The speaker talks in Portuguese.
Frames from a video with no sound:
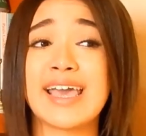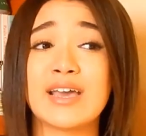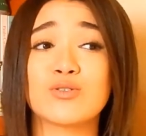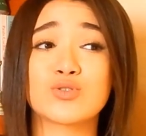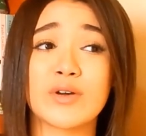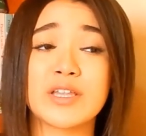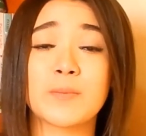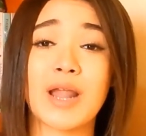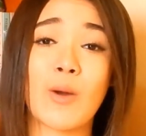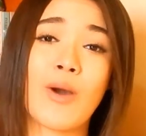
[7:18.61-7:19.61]
E aí eu tô
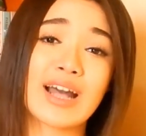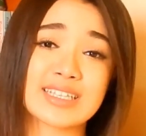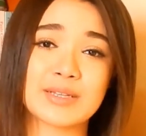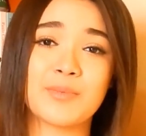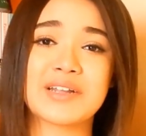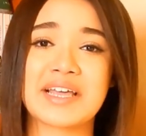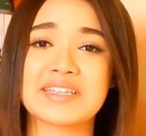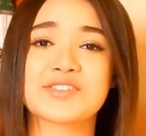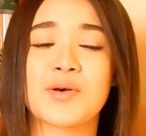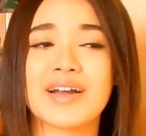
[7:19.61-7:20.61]
indo pra quarta
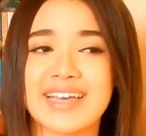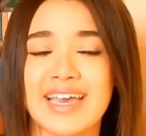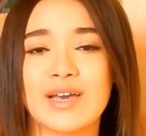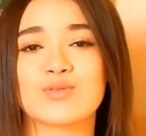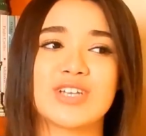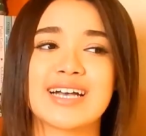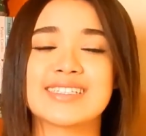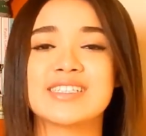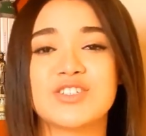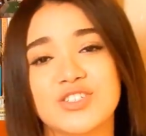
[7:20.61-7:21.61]
temporada só que eu já
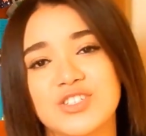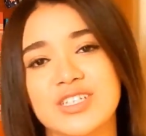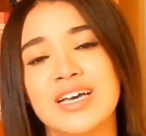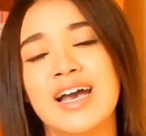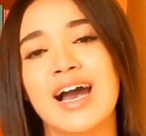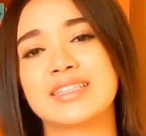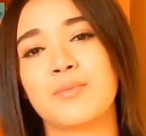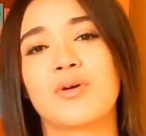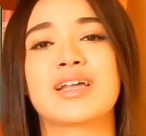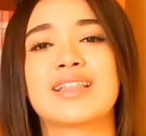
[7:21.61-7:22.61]
assisti a
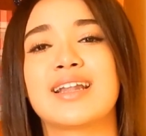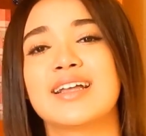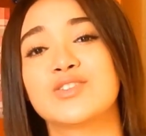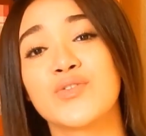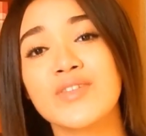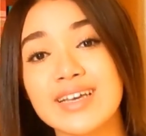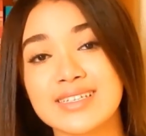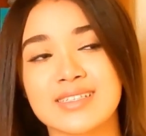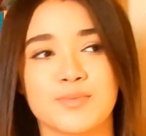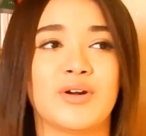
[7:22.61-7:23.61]
temporada da
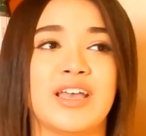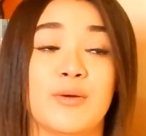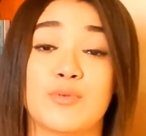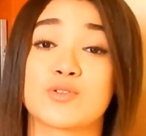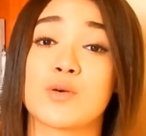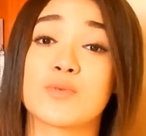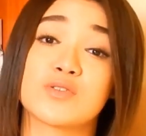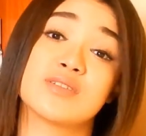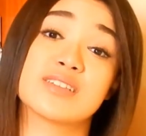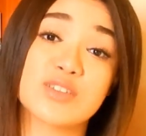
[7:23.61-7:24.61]
Netflix. Por quê? Porque eu sou uma
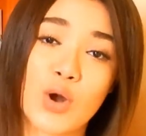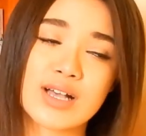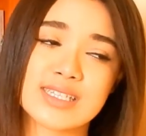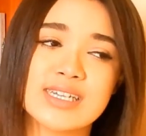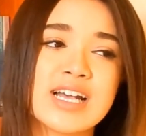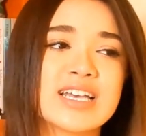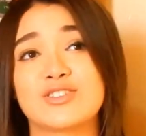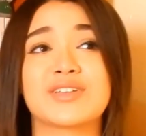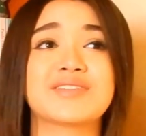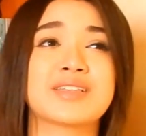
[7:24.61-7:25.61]
pessoa ansiosa,
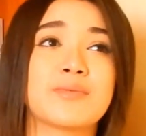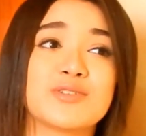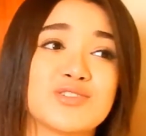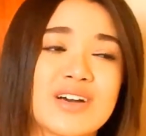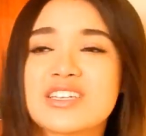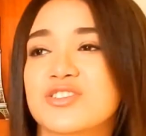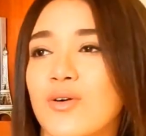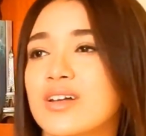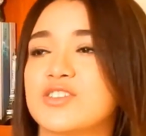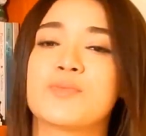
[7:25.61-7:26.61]
eu já tava sabendo de várias
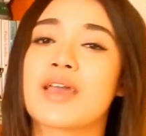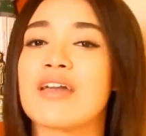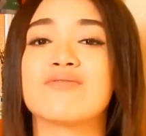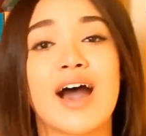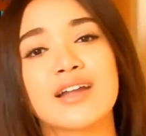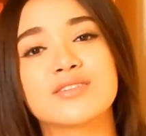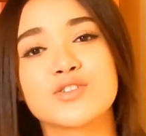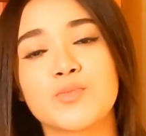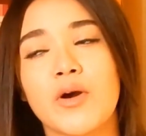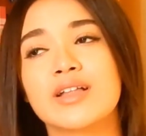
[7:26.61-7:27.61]
coisas, peguei vários
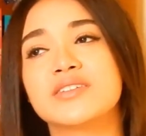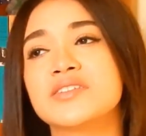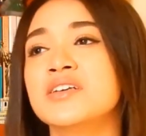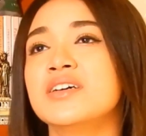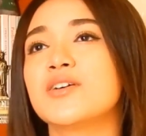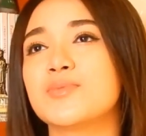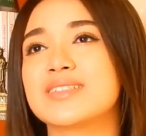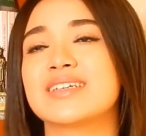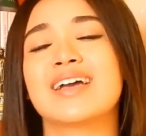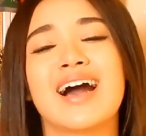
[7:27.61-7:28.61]
spoilers. E aí eu
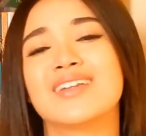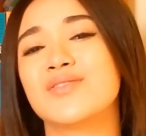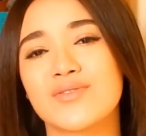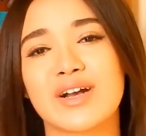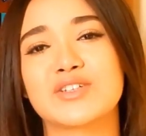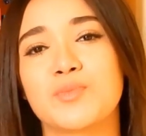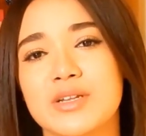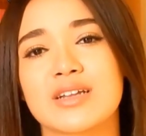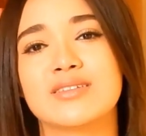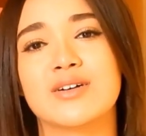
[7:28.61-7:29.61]
pensei, ah, não vou ficar
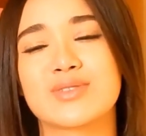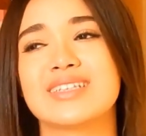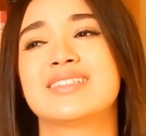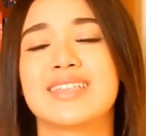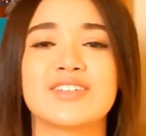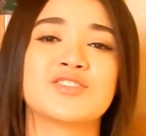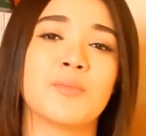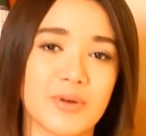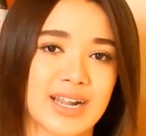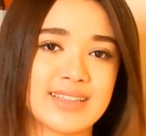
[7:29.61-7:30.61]
esperando não, tem sete
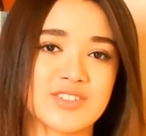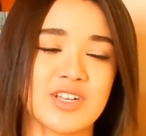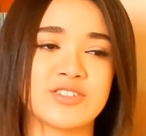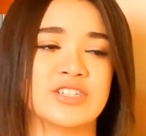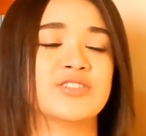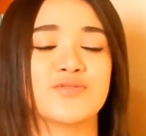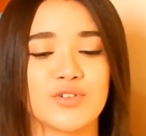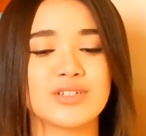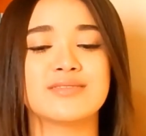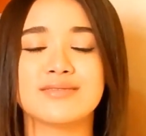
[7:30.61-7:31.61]
temporadas, né, gente?
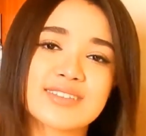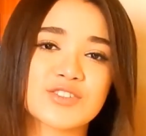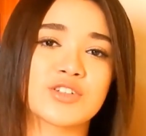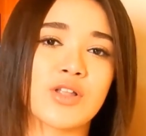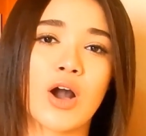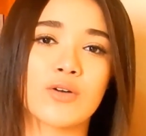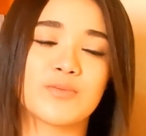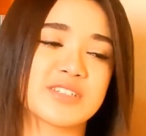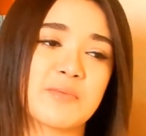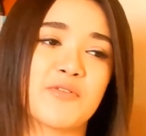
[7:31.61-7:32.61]
Vou assistir logo,
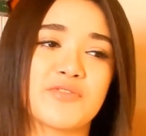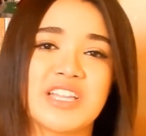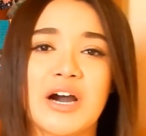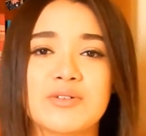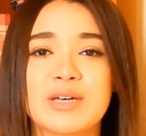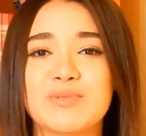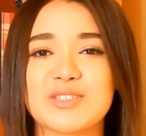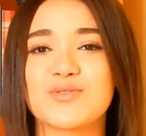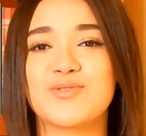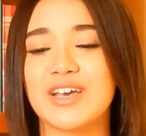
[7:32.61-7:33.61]
pra saber o final,
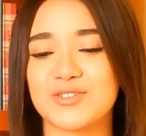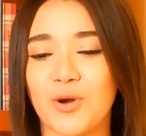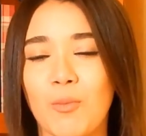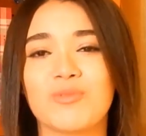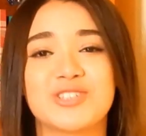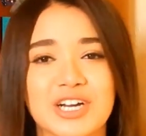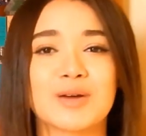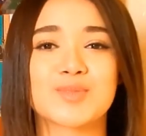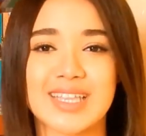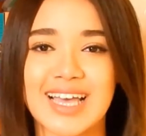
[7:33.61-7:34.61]
depois eu vejo como
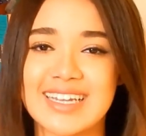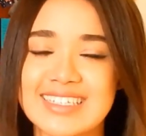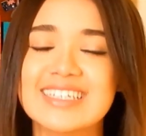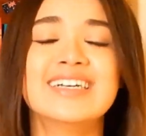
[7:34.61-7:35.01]
chegamos até ali.